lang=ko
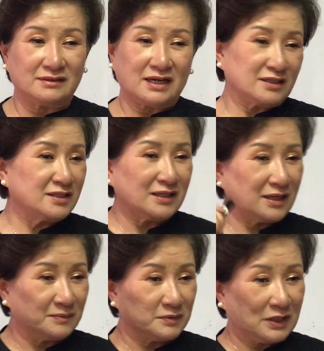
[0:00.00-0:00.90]
내가
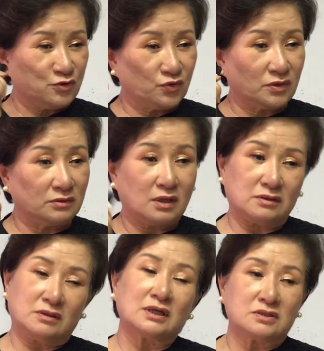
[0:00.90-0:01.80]
기가 안 좋다. 나
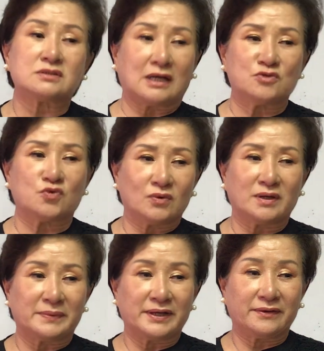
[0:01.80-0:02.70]
기가 진짜 안
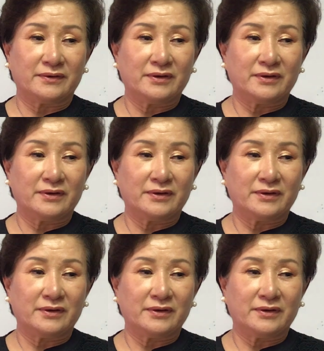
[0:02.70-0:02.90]
좋은가 봐요.